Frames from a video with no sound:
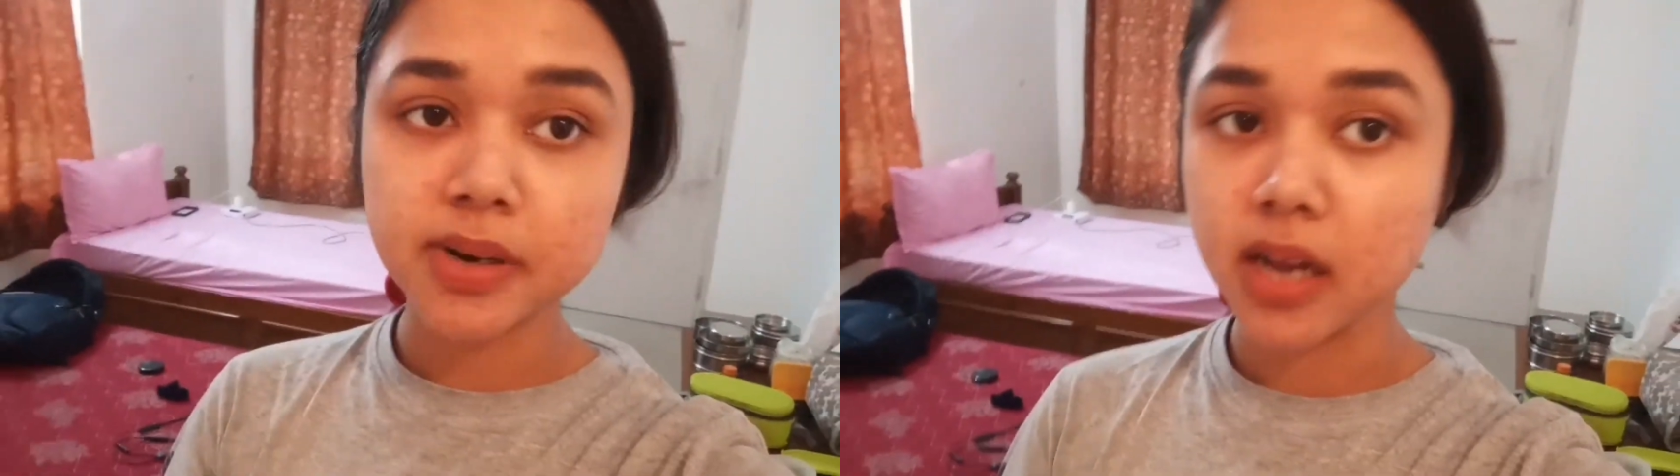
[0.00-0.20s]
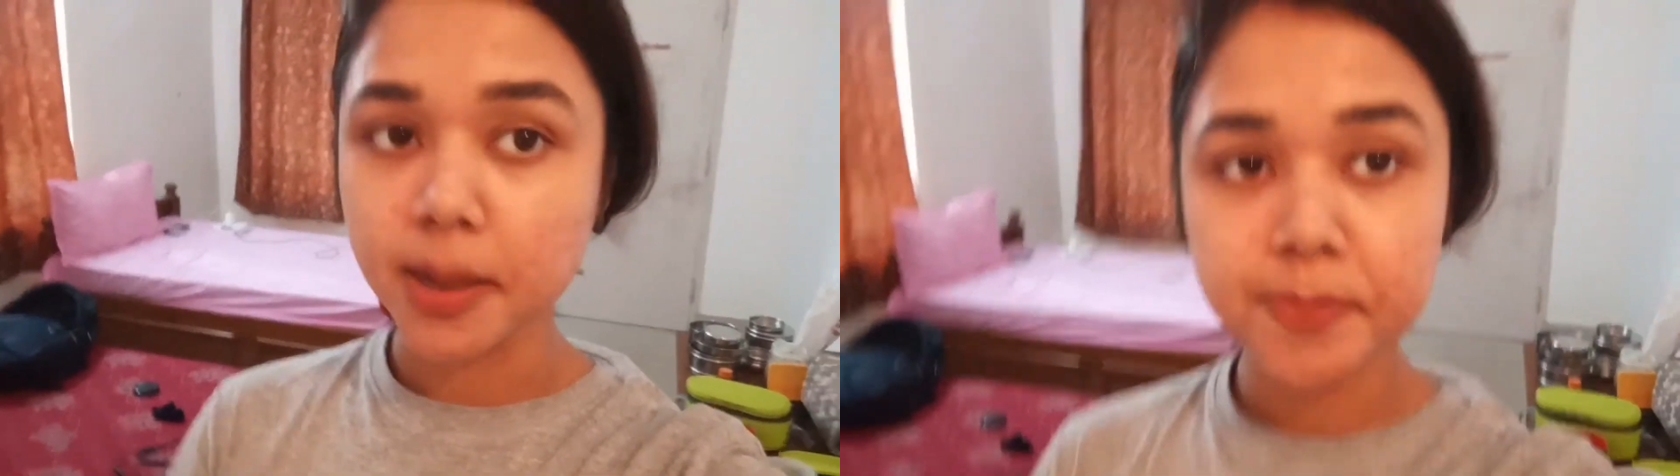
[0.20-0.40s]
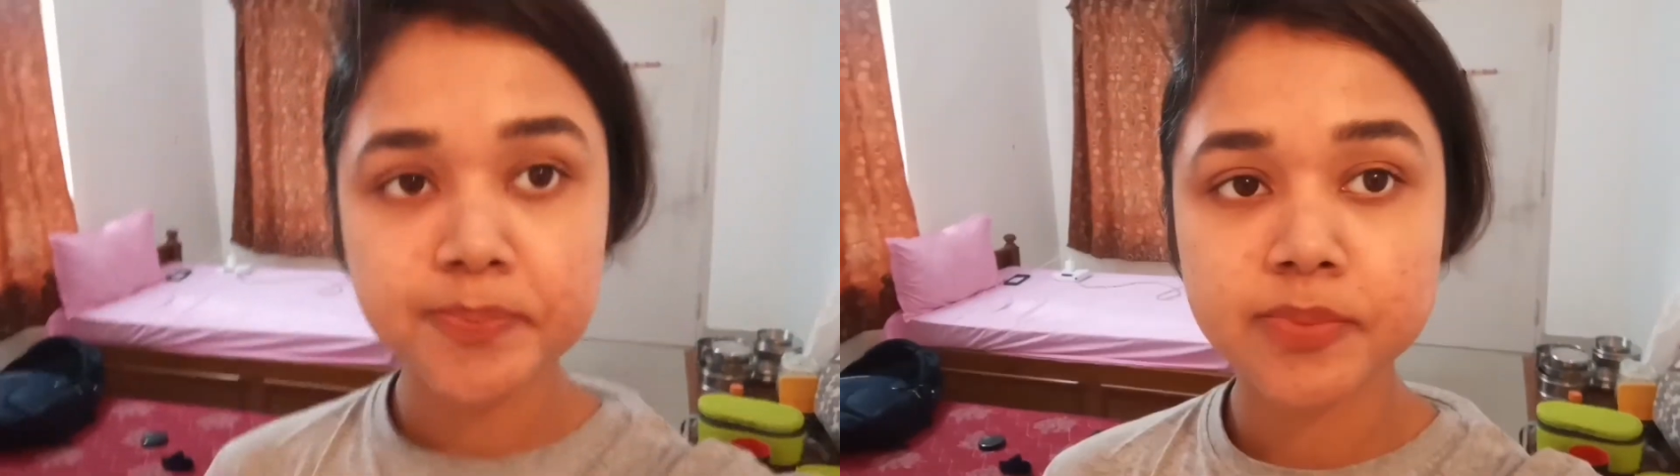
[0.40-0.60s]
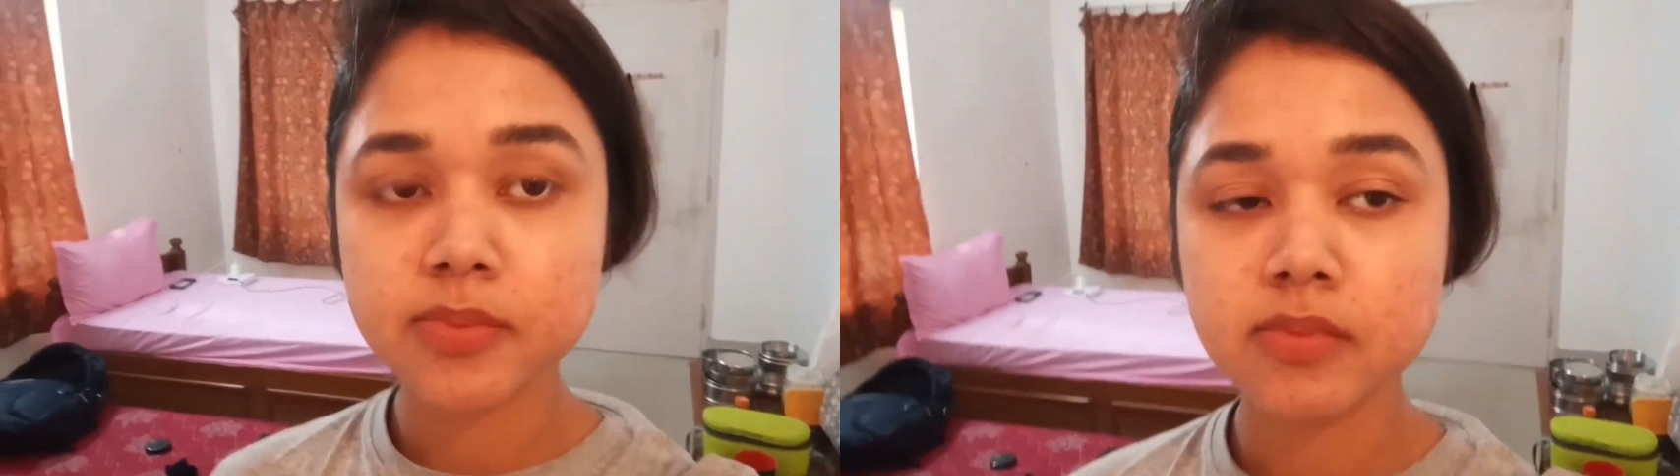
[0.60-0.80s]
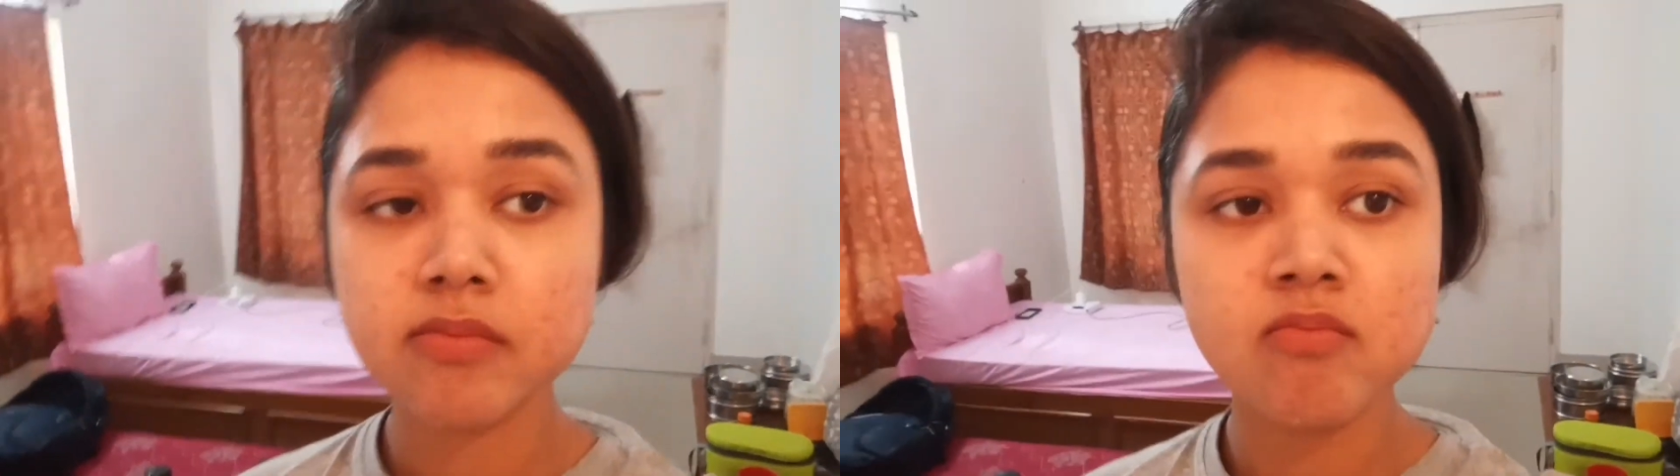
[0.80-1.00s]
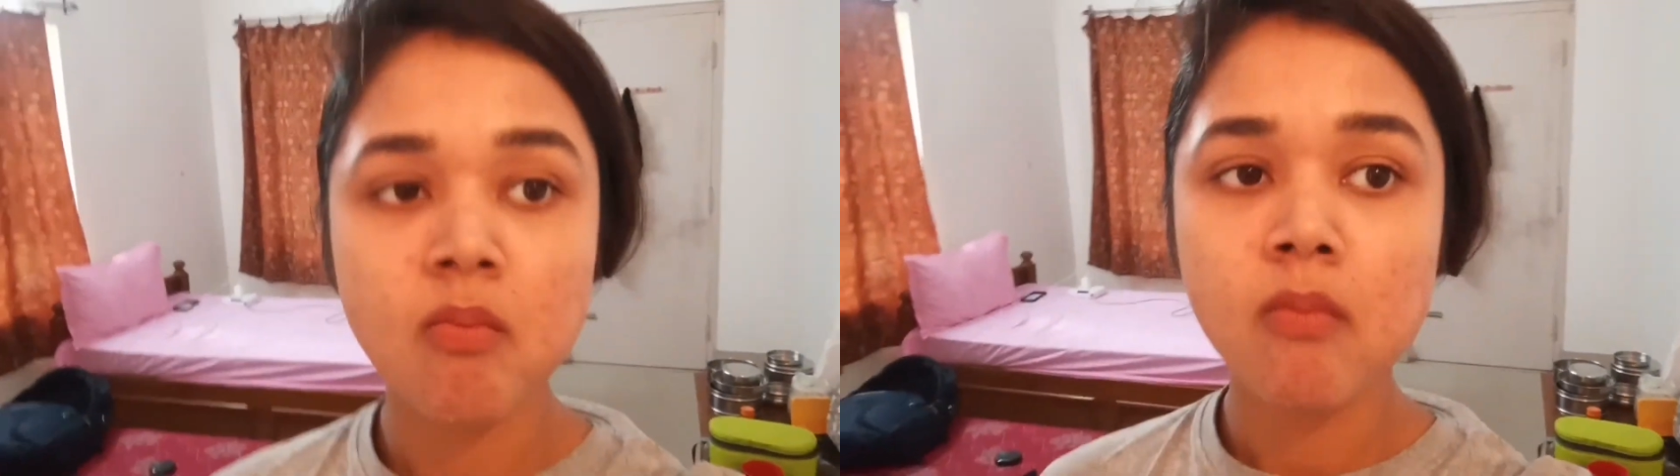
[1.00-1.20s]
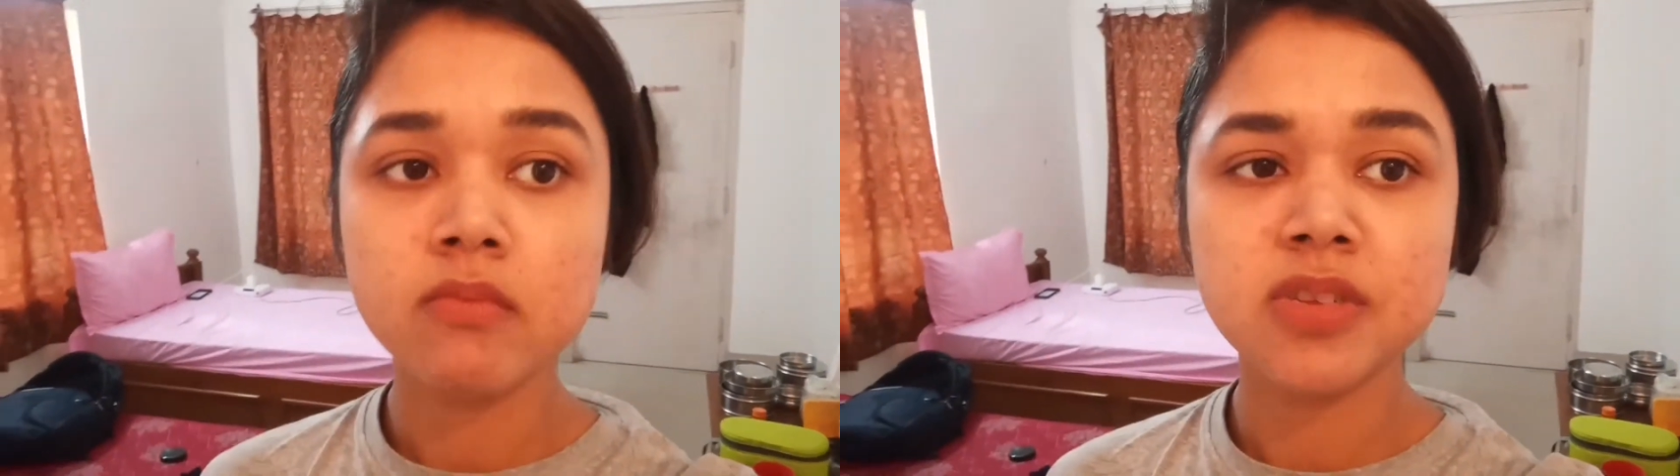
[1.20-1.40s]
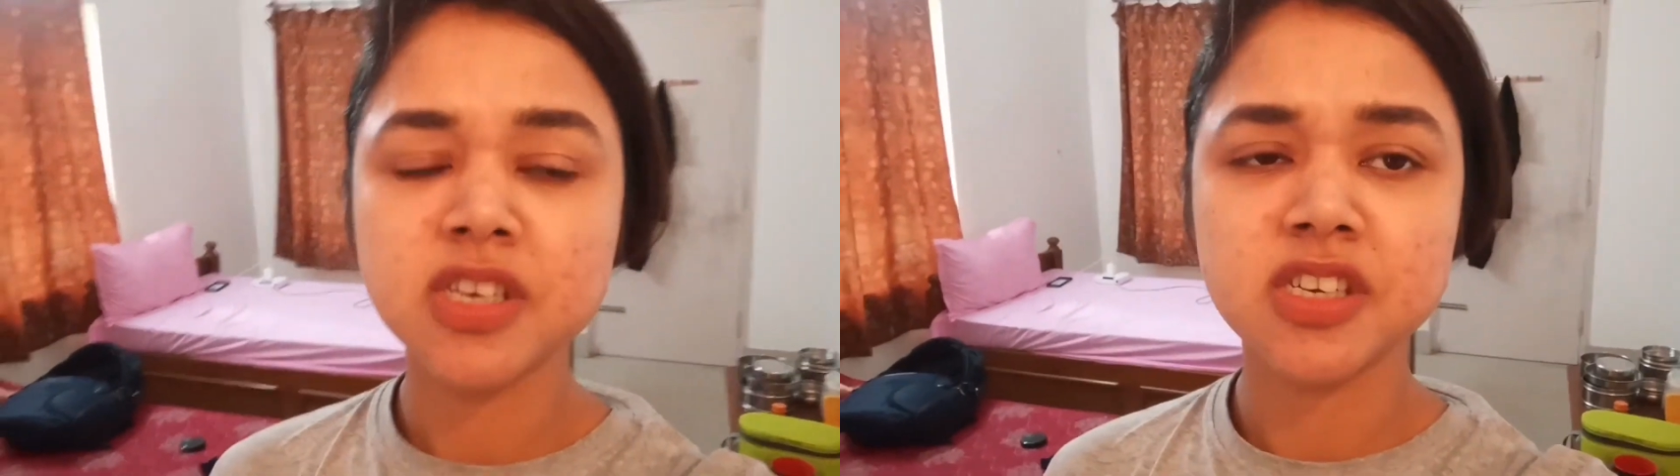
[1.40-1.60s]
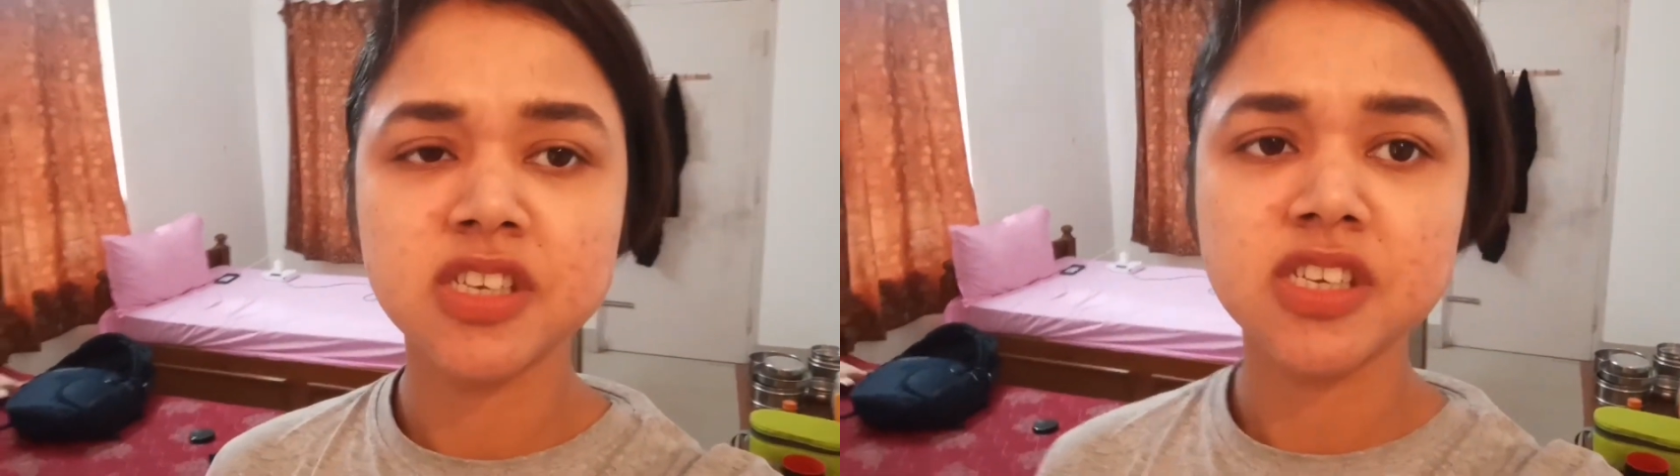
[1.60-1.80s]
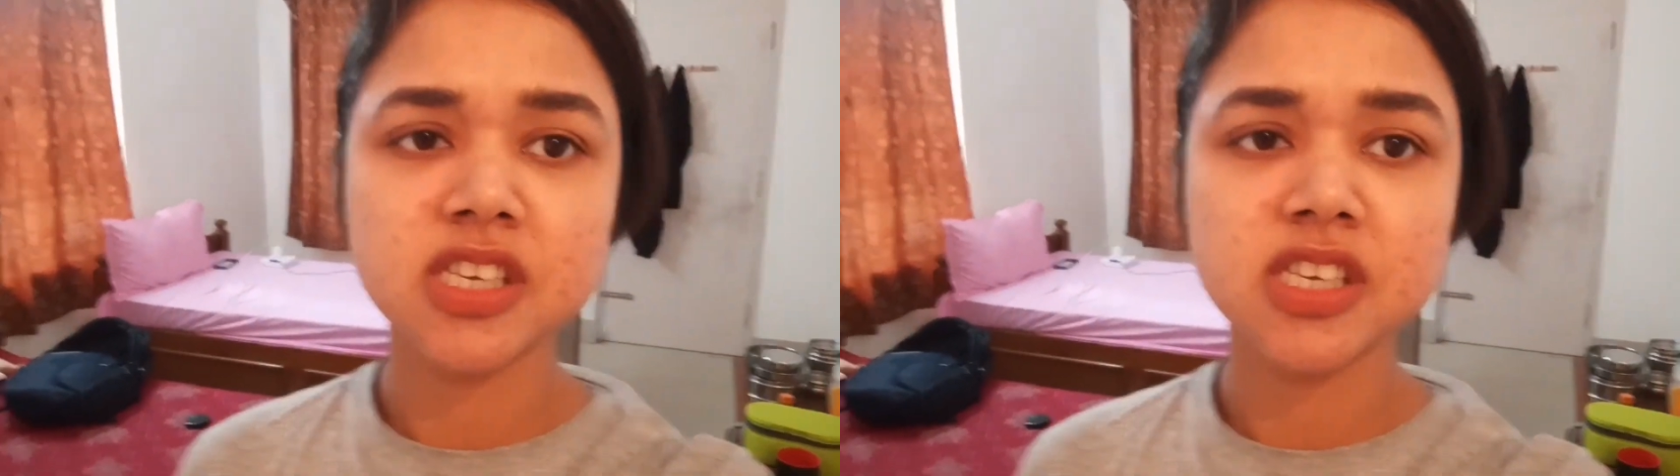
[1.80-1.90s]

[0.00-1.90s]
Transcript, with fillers: पड़ा है ठीक नहीं